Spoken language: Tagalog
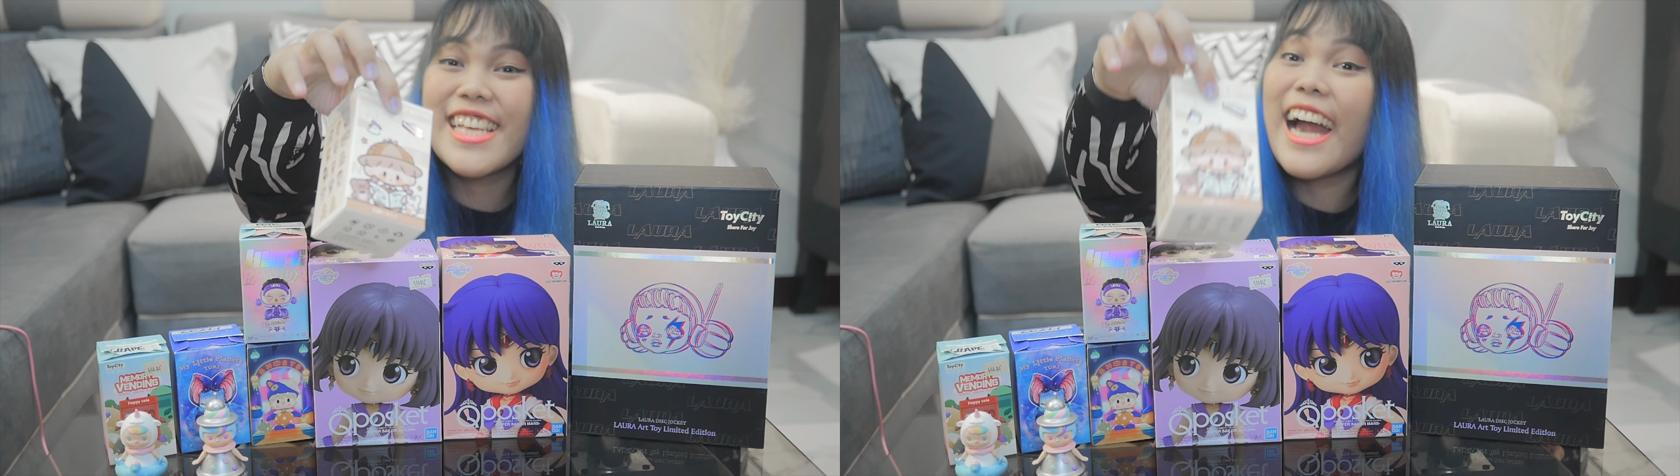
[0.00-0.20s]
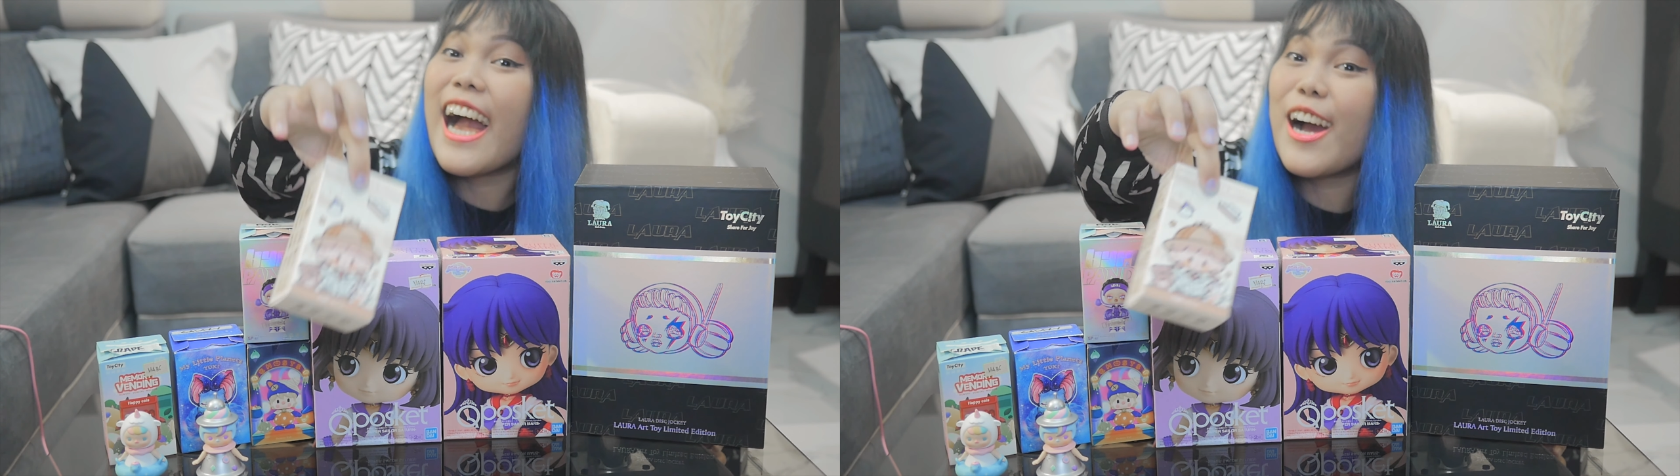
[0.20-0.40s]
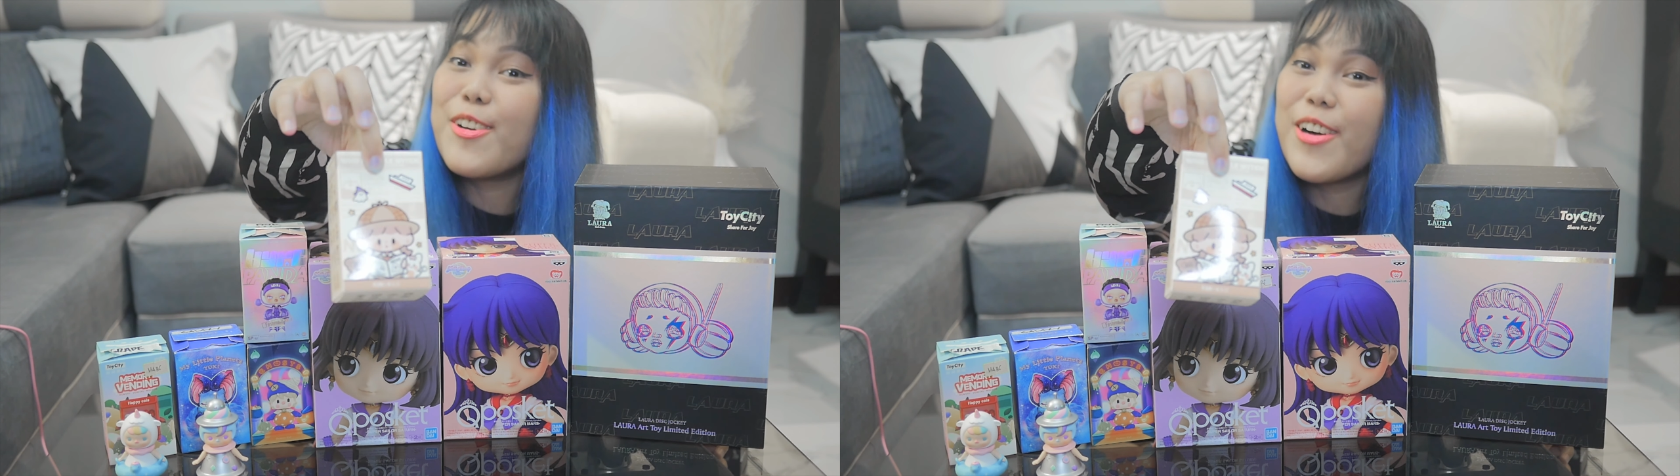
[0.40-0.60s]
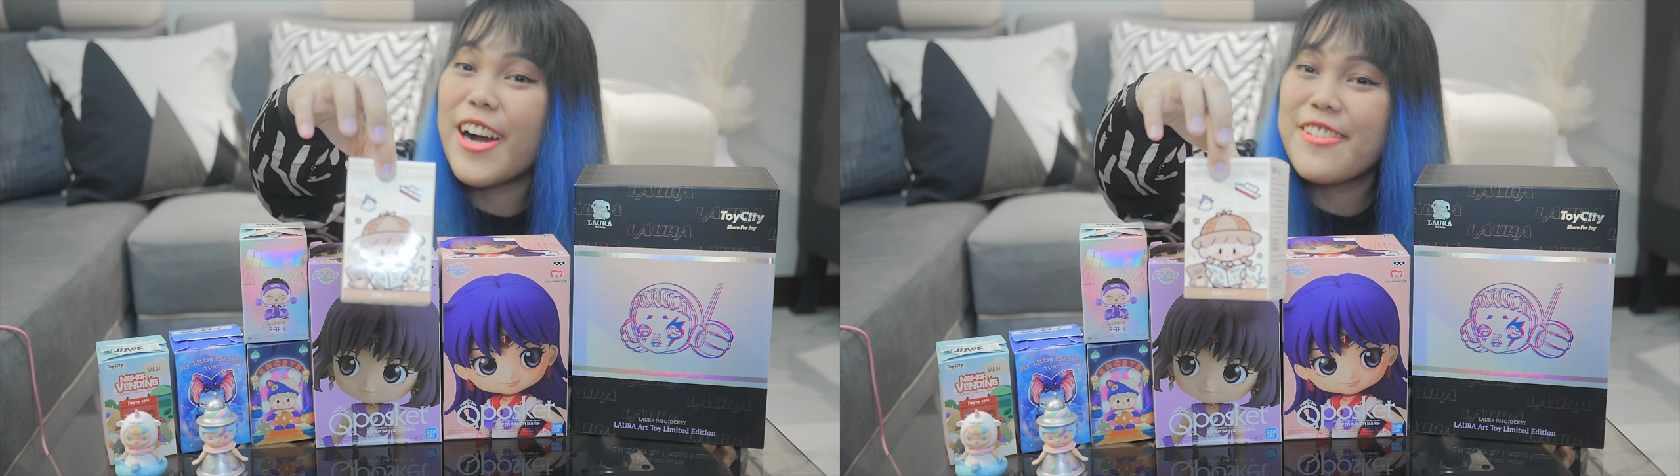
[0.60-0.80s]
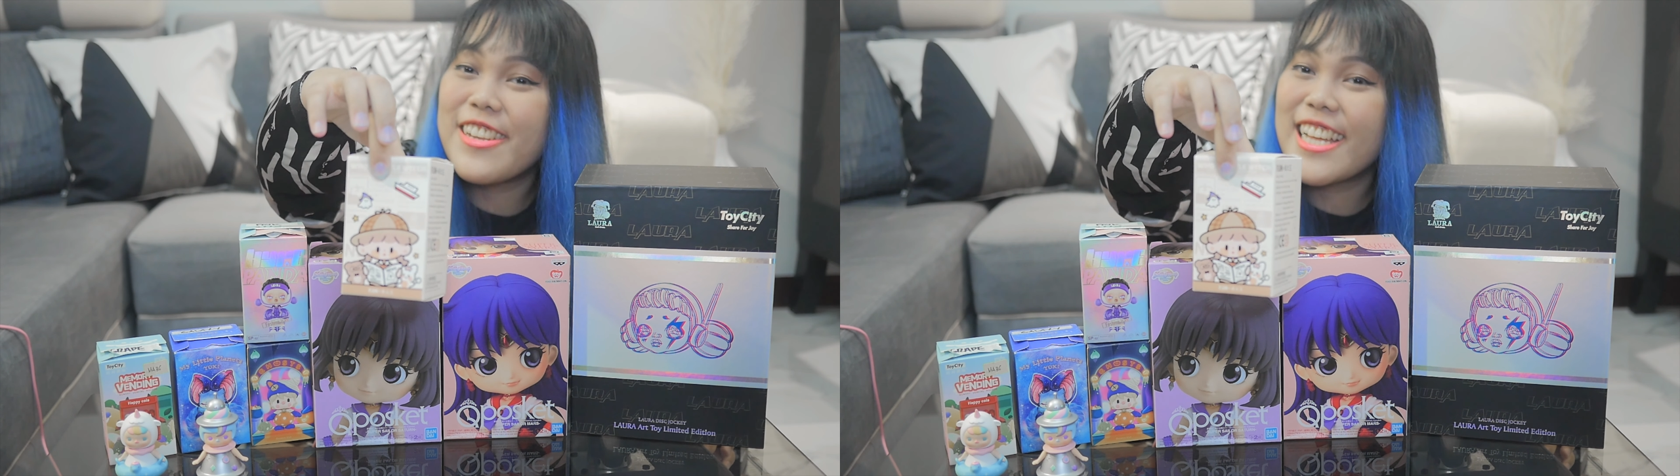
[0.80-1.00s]

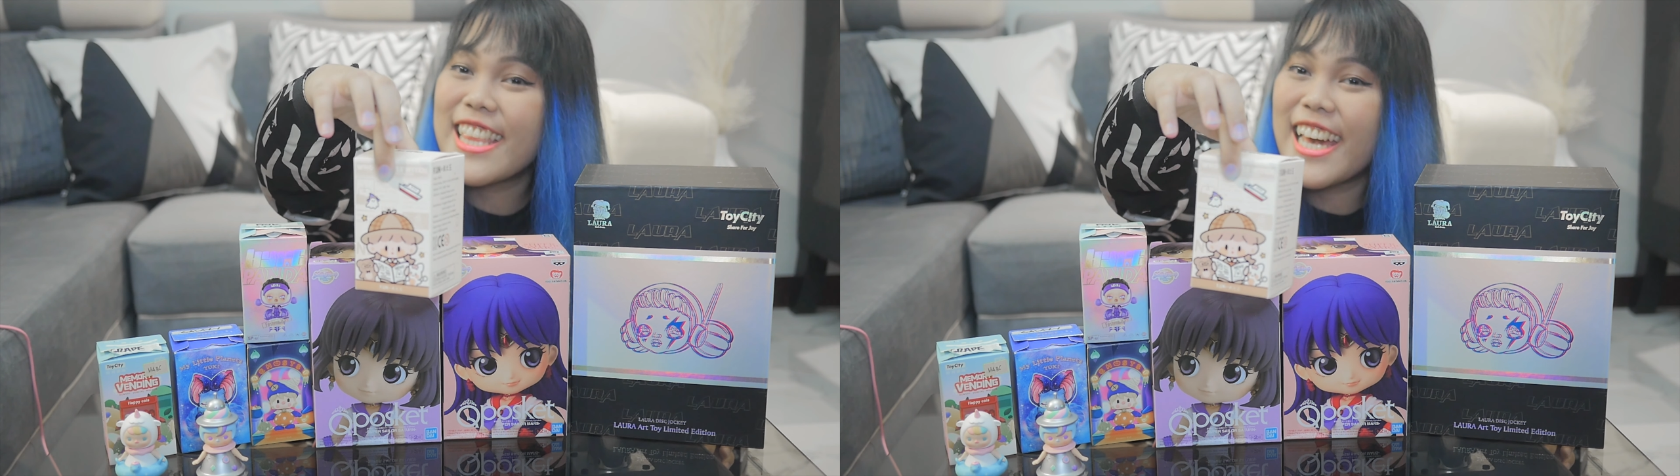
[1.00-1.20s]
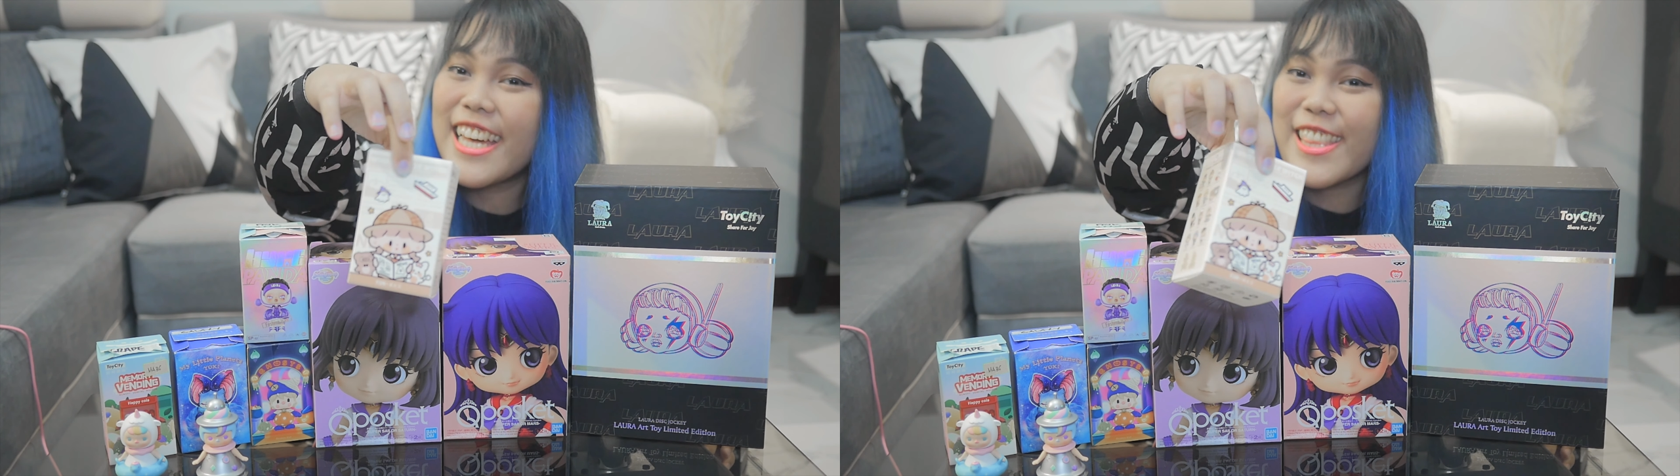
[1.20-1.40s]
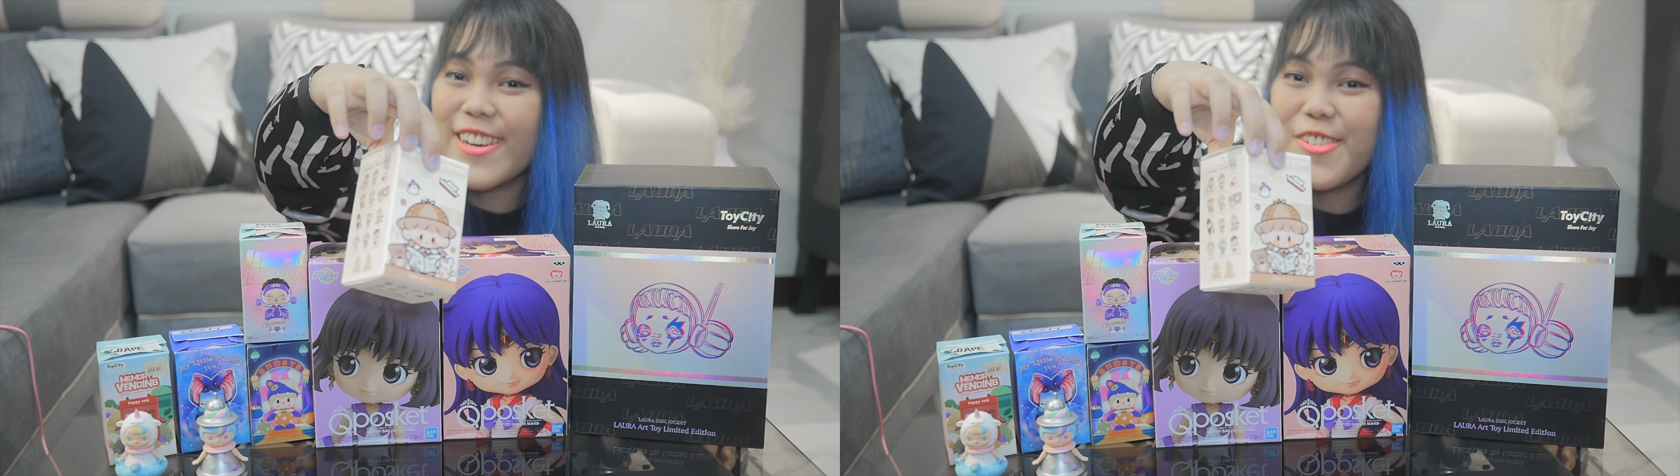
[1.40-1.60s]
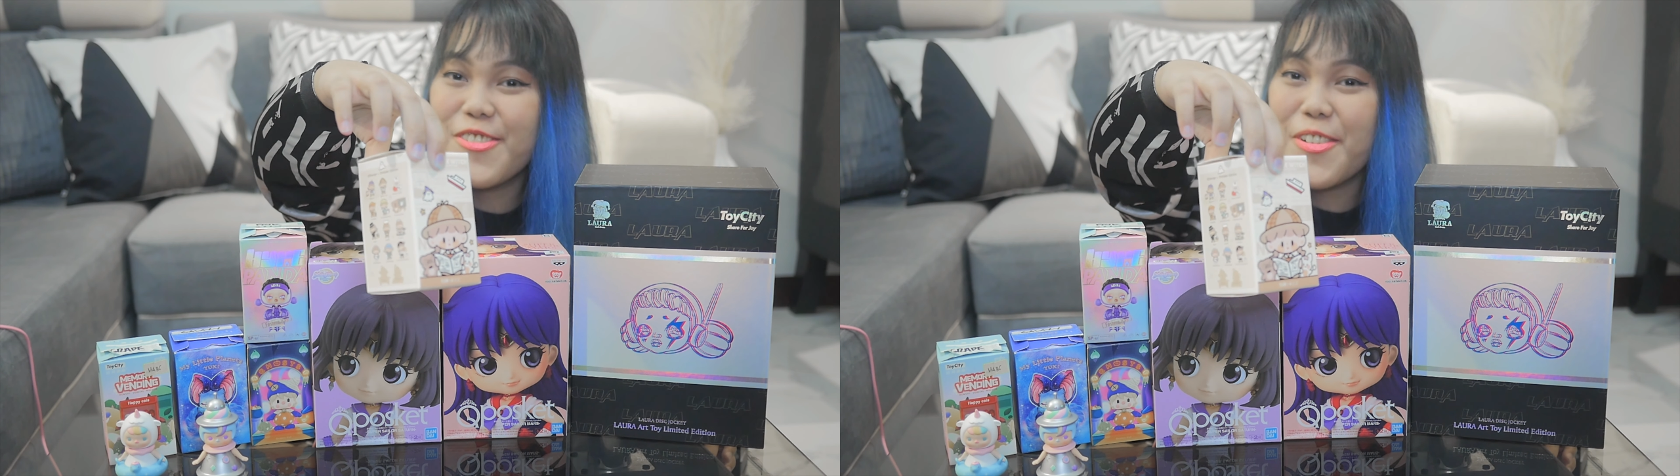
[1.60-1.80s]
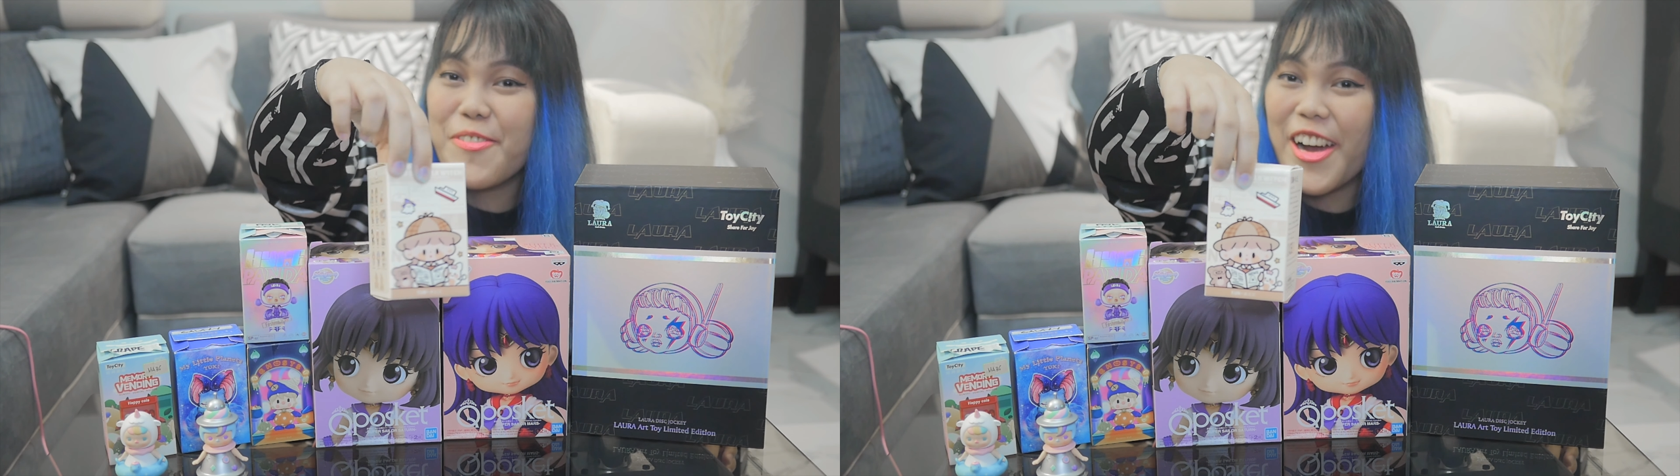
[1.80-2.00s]
Kakakuha ko lang neto from